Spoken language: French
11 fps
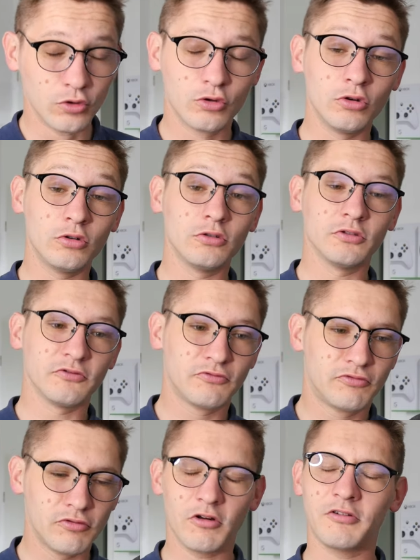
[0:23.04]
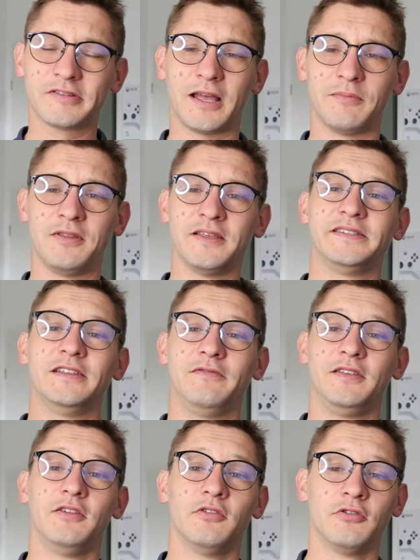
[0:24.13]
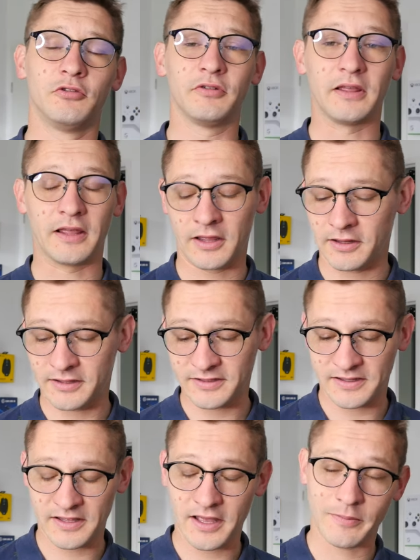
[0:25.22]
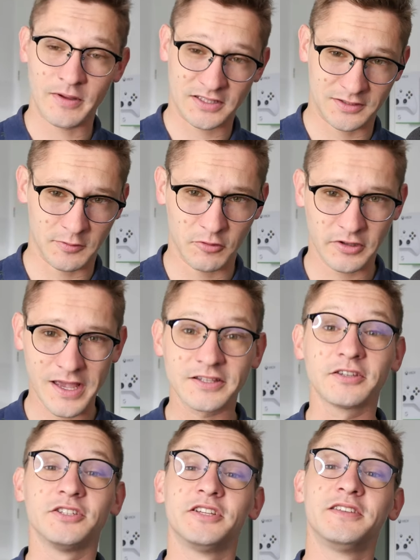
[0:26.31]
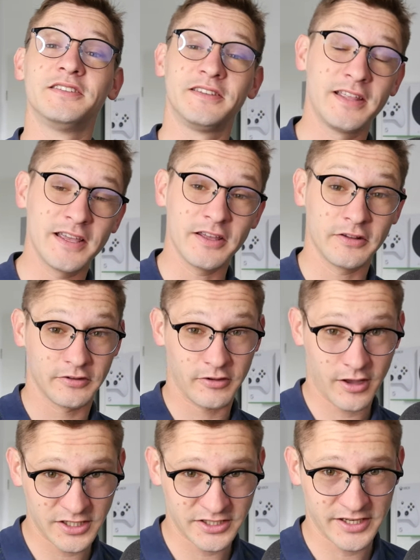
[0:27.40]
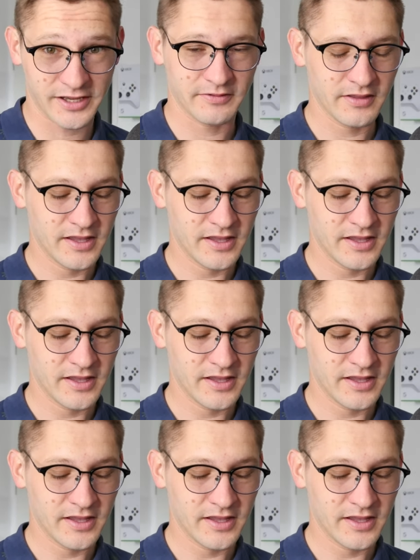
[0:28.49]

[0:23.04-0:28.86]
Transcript: coup, voulant terminer cette vidéo et tester un maximum le casque, j'ai décidé d'en racheter un.